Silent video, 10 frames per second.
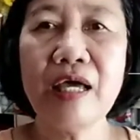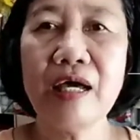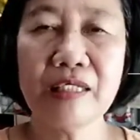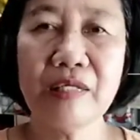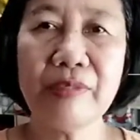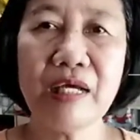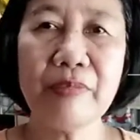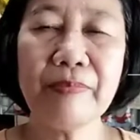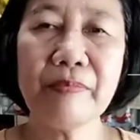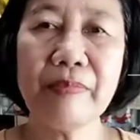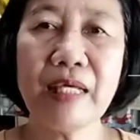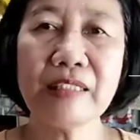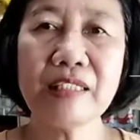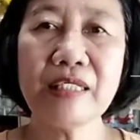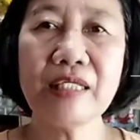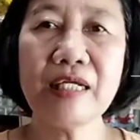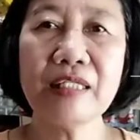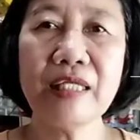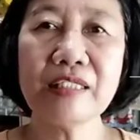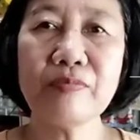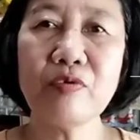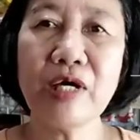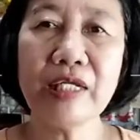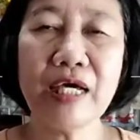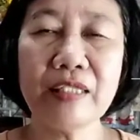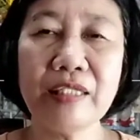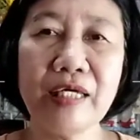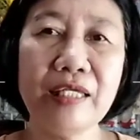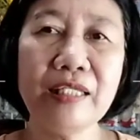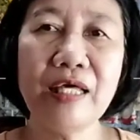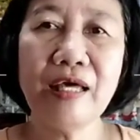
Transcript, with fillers: Sana marami pang blessings na darating sa buhay natin.